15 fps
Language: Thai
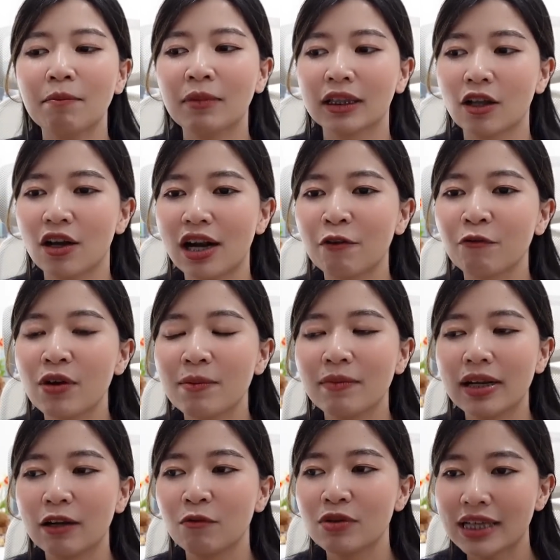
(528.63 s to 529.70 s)
เหมือนตอนนั้นฟิล์ม
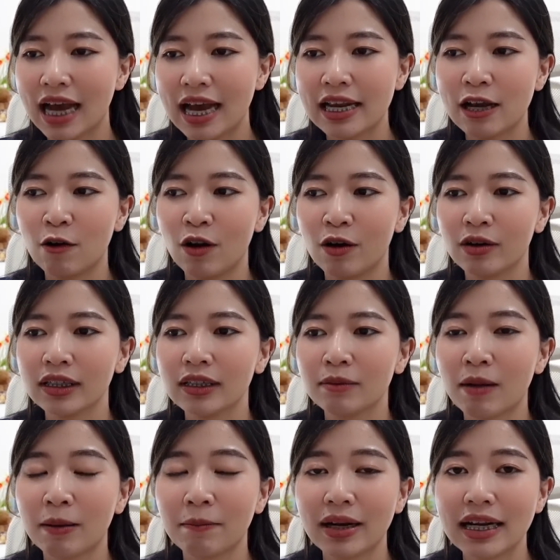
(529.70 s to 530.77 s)
เรียนวิชาเดียวแล้วคือ
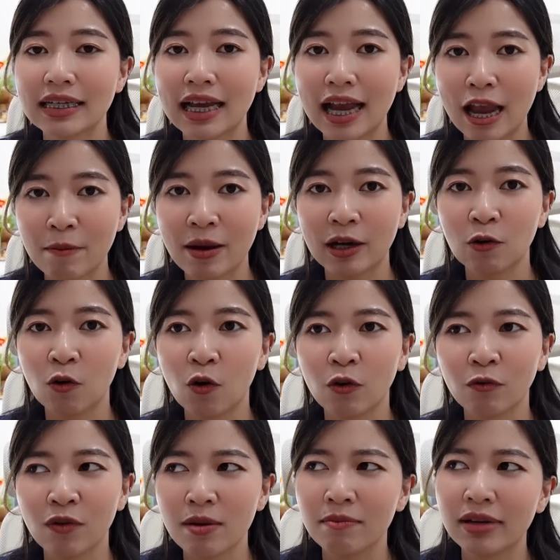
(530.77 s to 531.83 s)
มันไม่ได้ใช้ iPad ทุกค
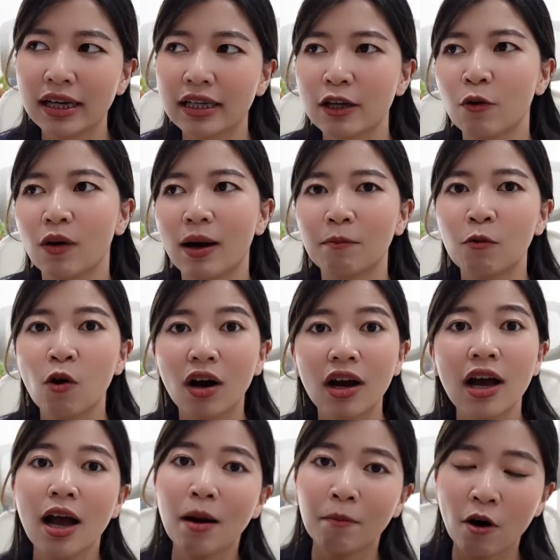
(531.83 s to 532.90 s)
นฟิล์มเรียนเกี่ยวกับพวก
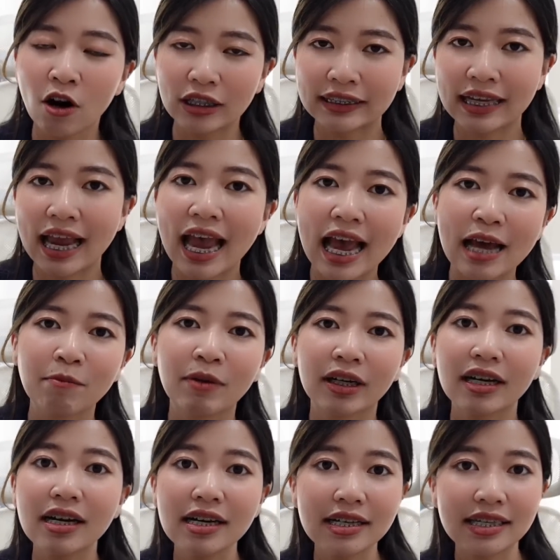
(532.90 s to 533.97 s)
พอดแคสต์มั
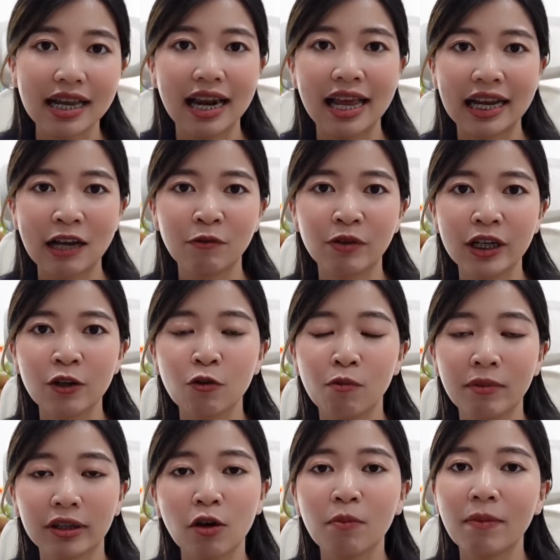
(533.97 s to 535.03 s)
นก็คือจัดรายการวิทยุ
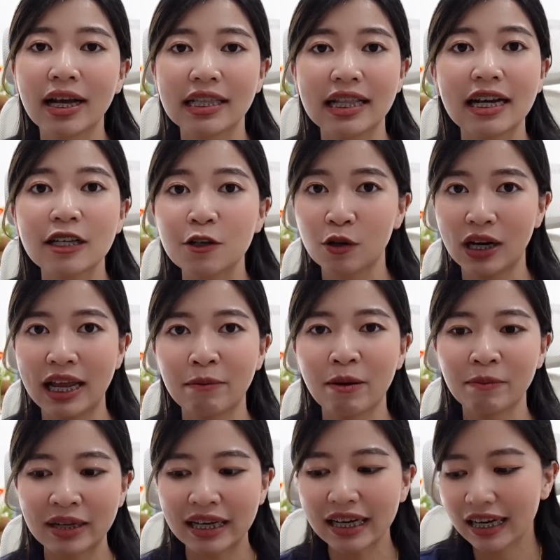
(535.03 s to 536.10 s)
ไม่ต้องมานั่ง จด อะไร
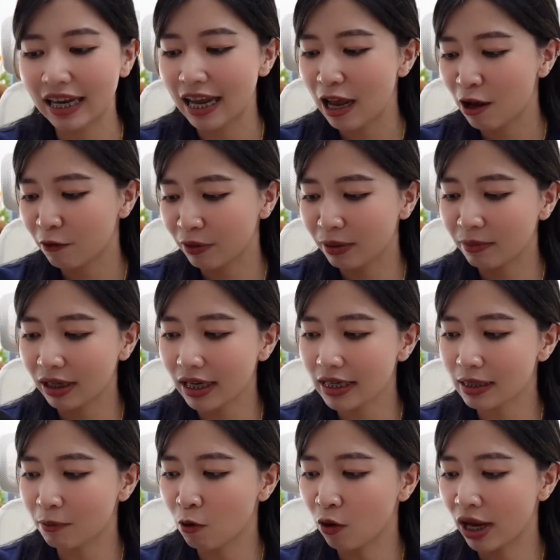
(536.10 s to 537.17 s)
แบบนี้ ฟิล์มก็เล
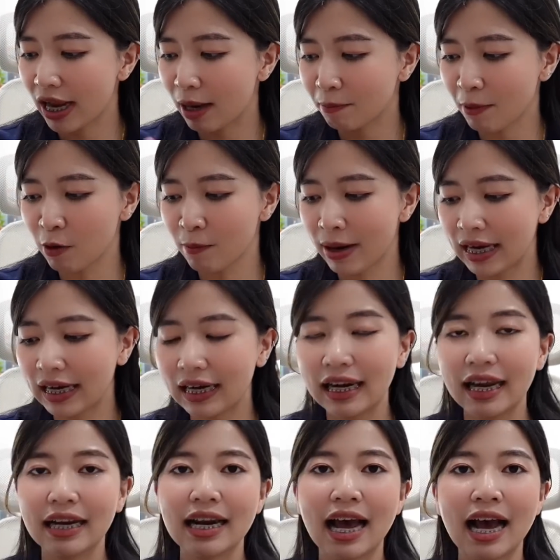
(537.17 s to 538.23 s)
ยจะพกแค่กระเป๋าใบ
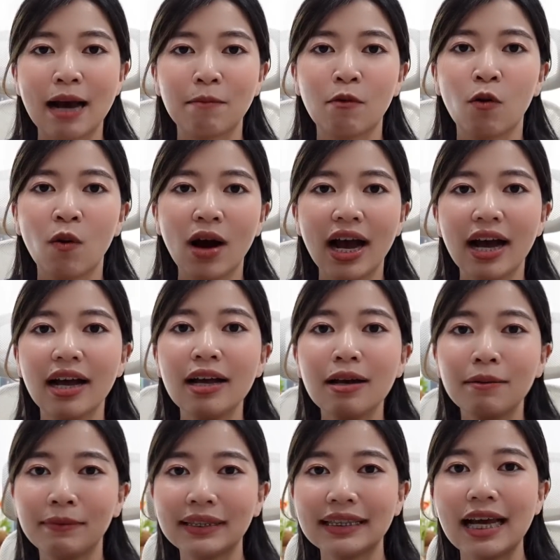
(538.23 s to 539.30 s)
เล็กๆนะคะเพราะว่า
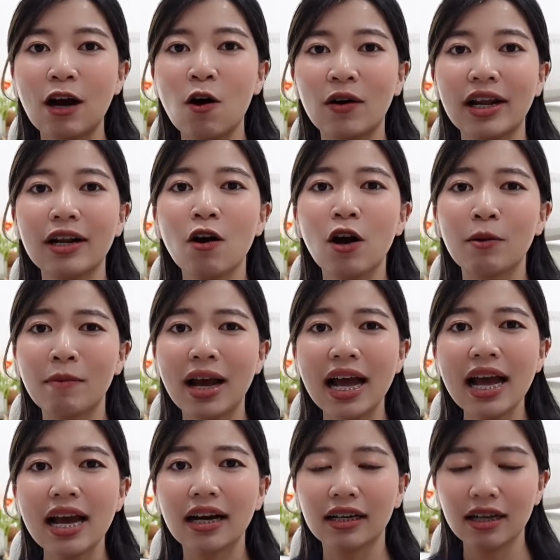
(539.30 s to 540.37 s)
มันใส่ของได้น้อย
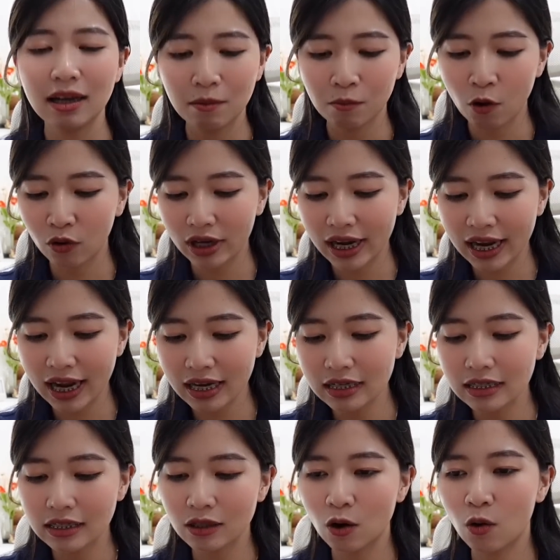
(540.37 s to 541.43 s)
มาก พกได้แค่
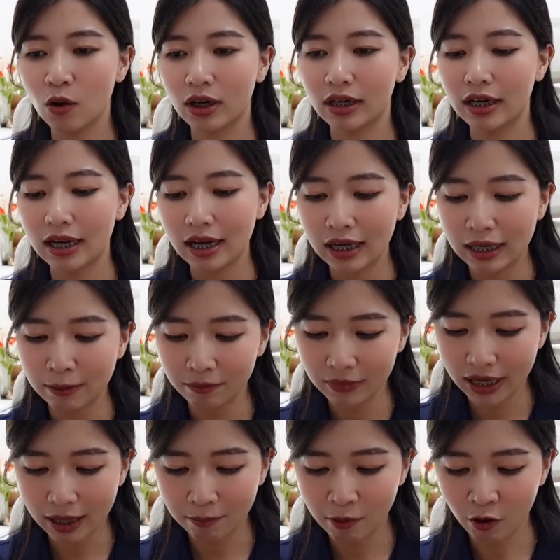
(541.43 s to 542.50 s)
เงินสด ลิป
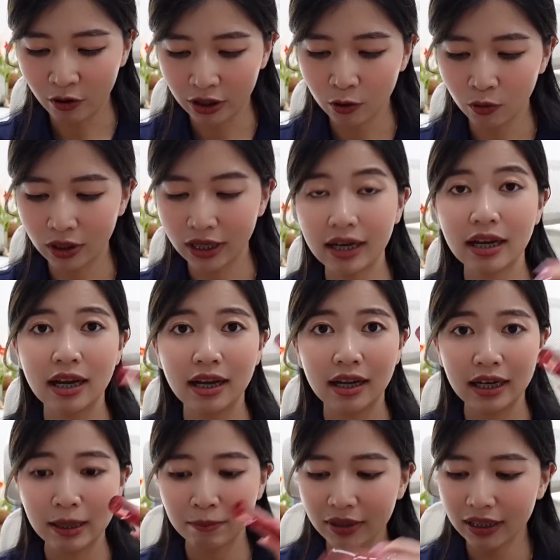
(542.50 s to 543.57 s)
ในกระเป๋ายังอย
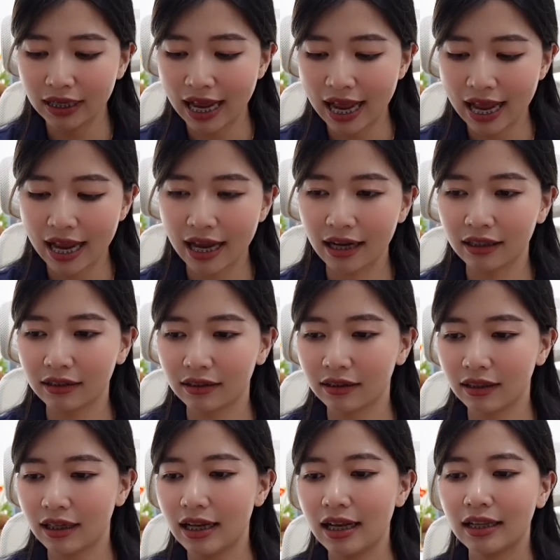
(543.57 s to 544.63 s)
ลิปหนึ่งแท่ง
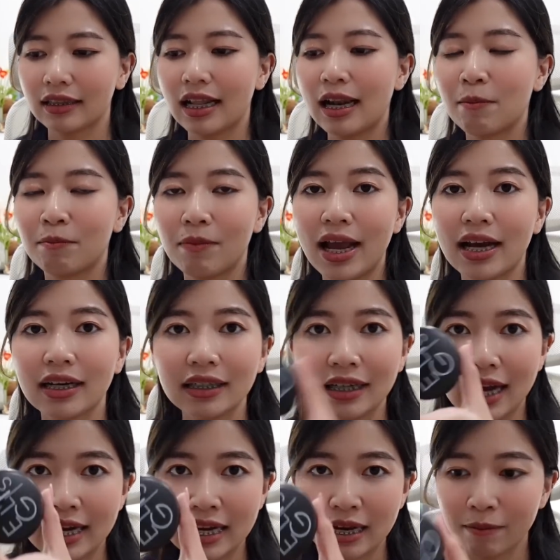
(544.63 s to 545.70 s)
ตลับแป้งก็
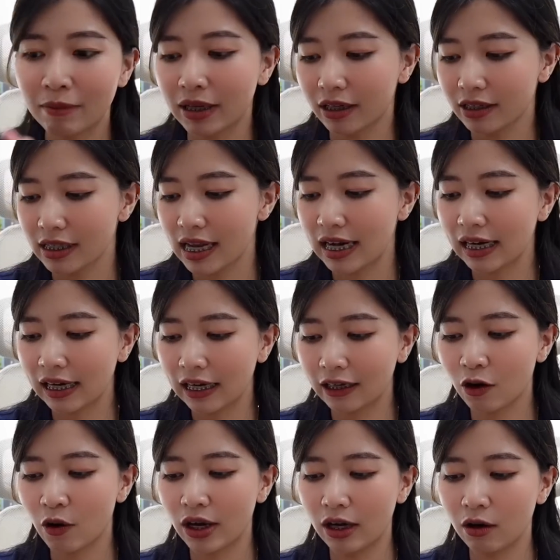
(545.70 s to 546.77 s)
คืออันนี้มันก็จะเล็
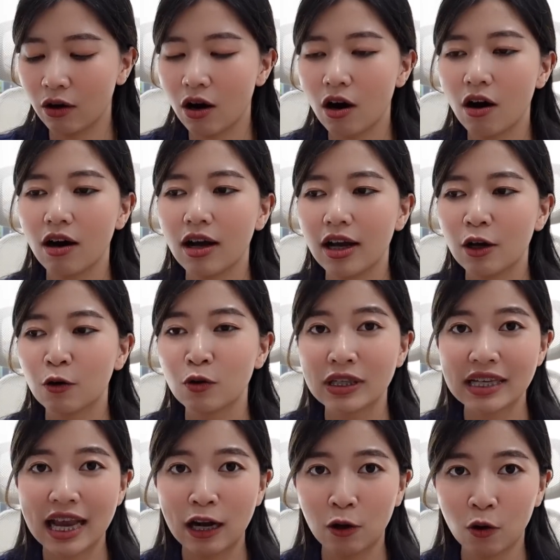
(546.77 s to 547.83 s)
กๆหน่อย แล้วก็กุญ
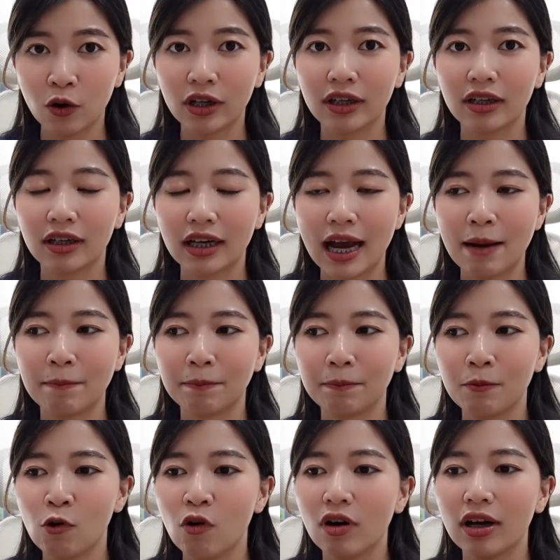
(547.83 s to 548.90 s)
แจรถกับ
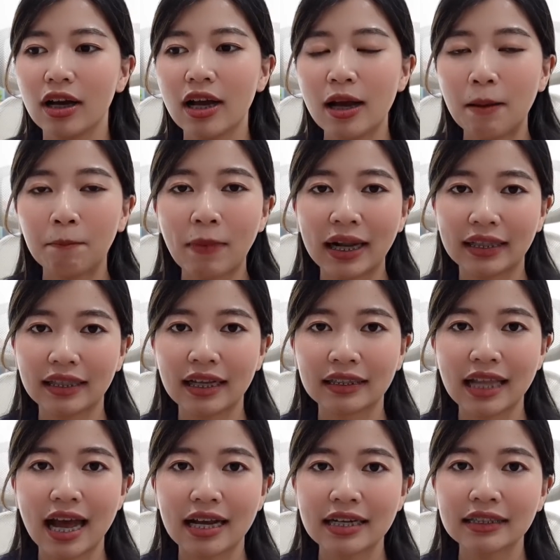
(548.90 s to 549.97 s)
พวกบัตร
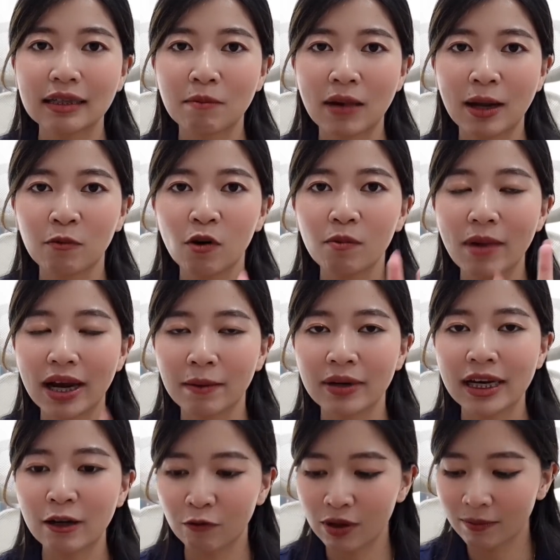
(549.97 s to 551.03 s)
ต่างๆที่สำคัญกใบขับ
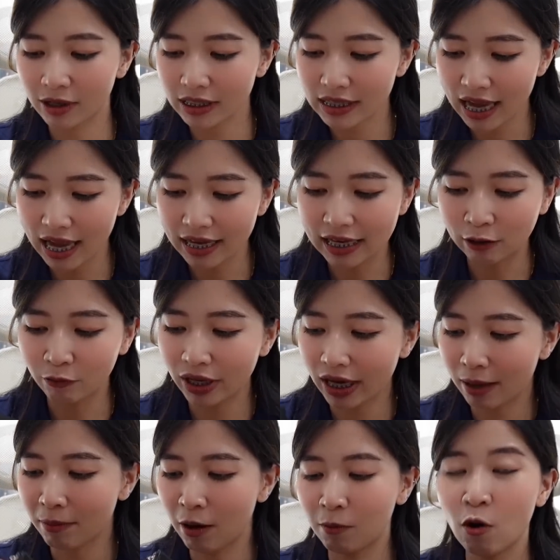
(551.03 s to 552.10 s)
ขี่ฟิล์มก็จะยัดไว้
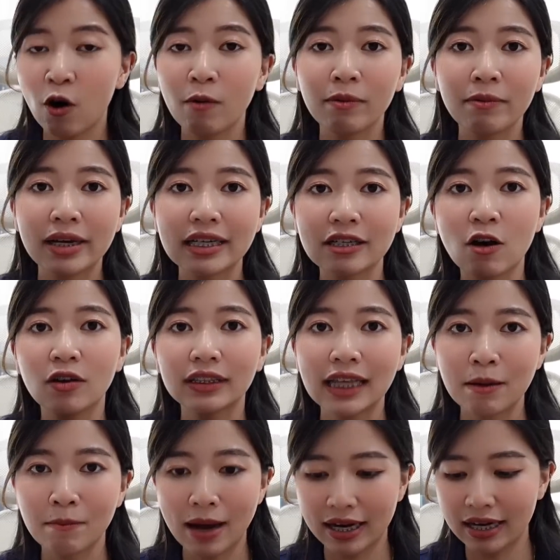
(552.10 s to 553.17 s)
ในกระเป๋าเพราะมันมีช่อง
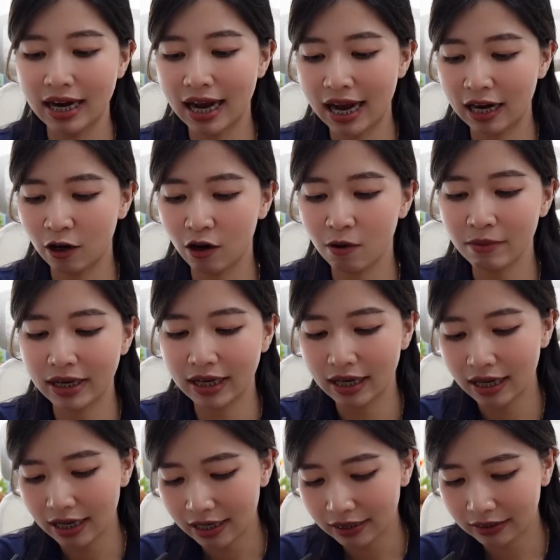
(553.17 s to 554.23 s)
ใส่บัตรนะคะ แล้วก็มี
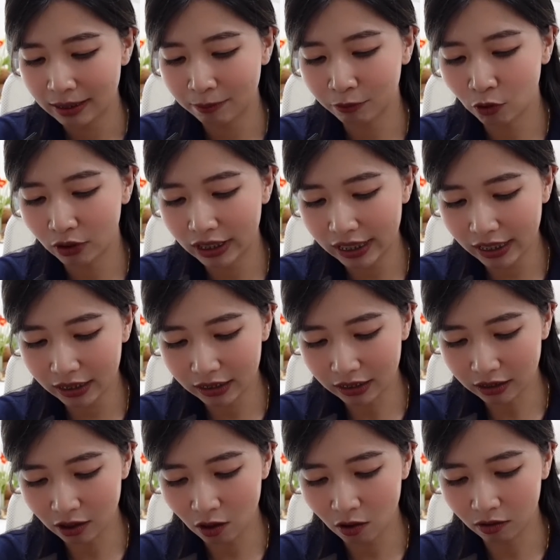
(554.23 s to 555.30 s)
ซิปตรงนี้อีกห
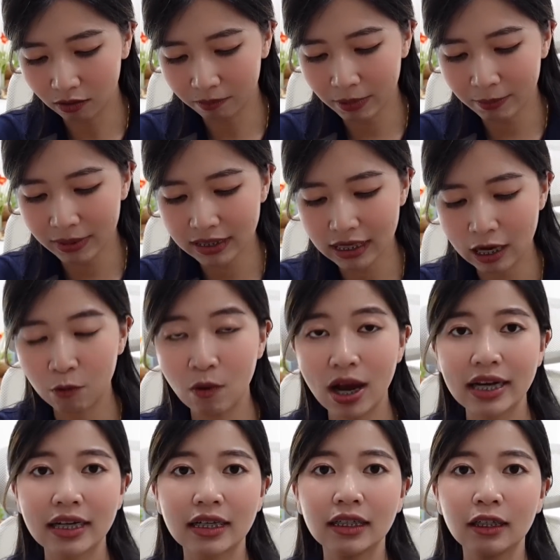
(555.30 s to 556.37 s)
นึ่งช่อง ไม่มั่นใจว่า
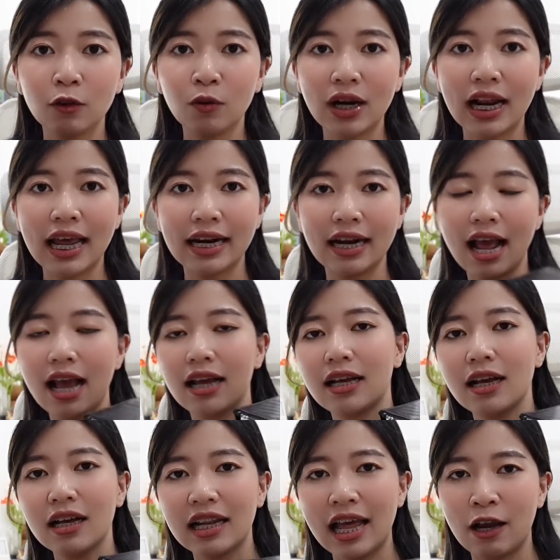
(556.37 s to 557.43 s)
นี่คือรุ่นอะไรนะ
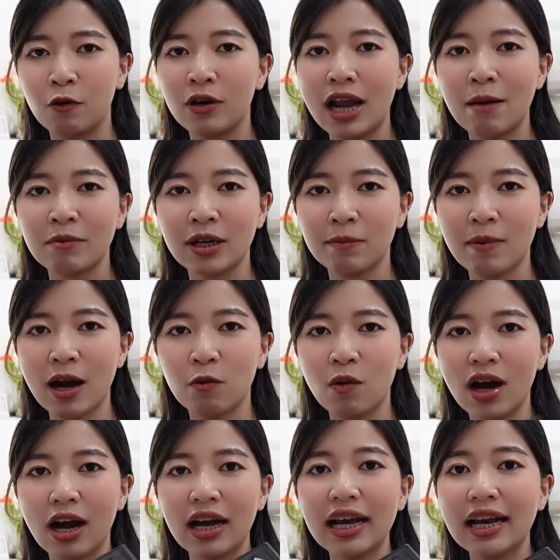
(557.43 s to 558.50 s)
หลายคนถามเยอะมาก
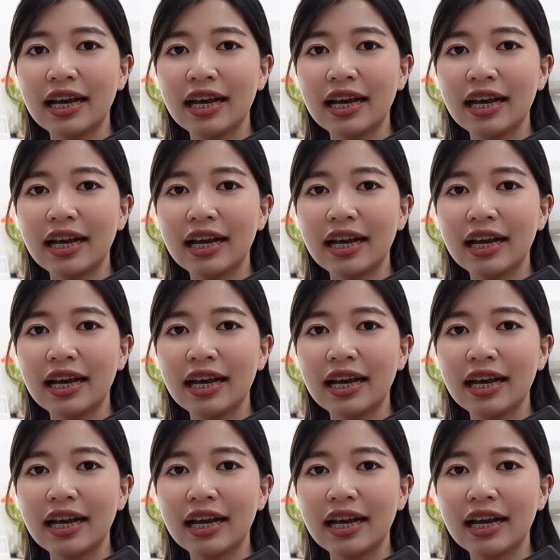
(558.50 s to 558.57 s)
ว่า